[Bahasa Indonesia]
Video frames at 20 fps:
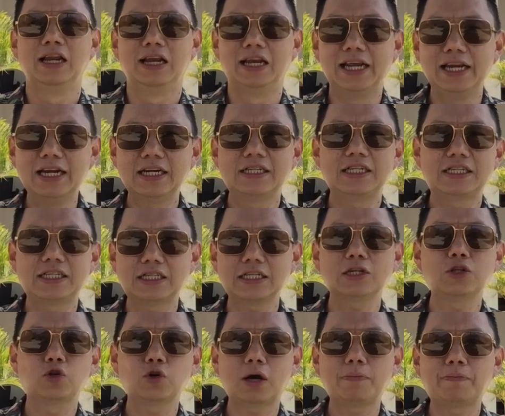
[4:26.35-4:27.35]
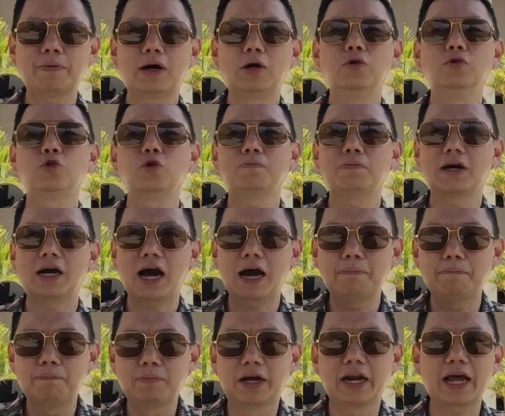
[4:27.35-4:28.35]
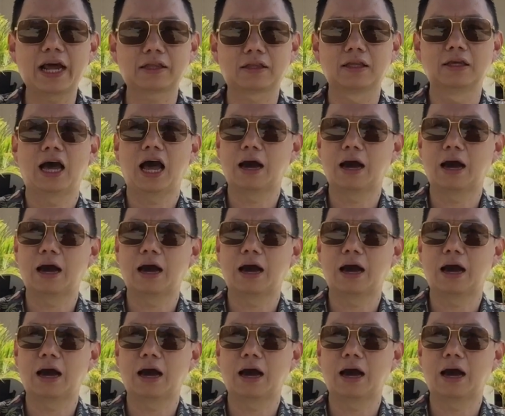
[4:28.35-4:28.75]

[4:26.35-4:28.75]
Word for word: Leader decision itu apa? Untuk mengupgrade.